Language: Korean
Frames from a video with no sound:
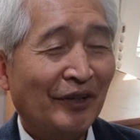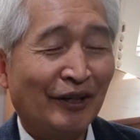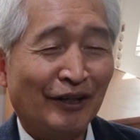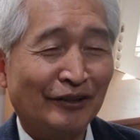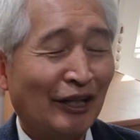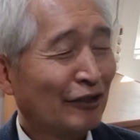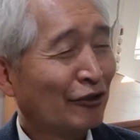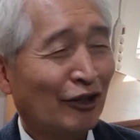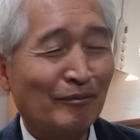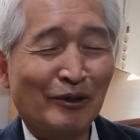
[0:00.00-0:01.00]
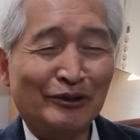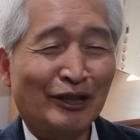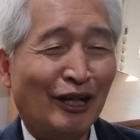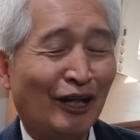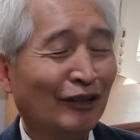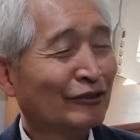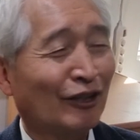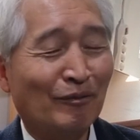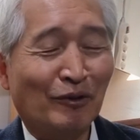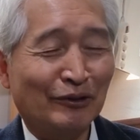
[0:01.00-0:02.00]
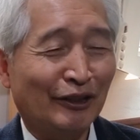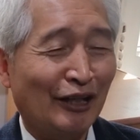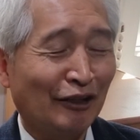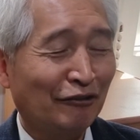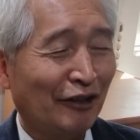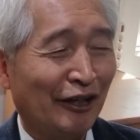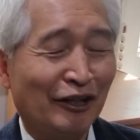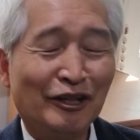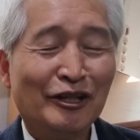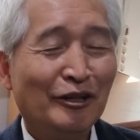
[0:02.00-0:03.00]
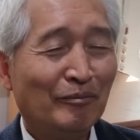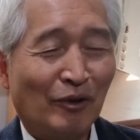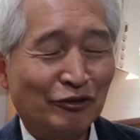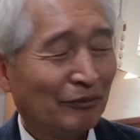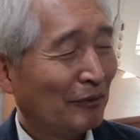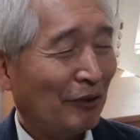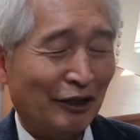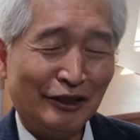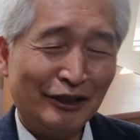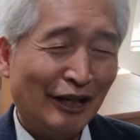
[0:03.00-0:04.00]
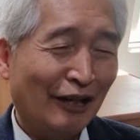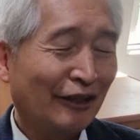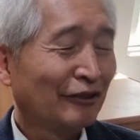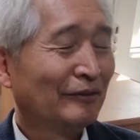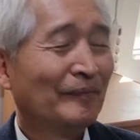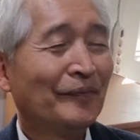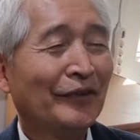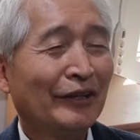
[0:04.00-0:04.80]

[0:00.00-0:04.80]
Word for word: 아, 나는 선한 목자라 선한 목자 양들하여 목숨을 버리느니라 그랬거든.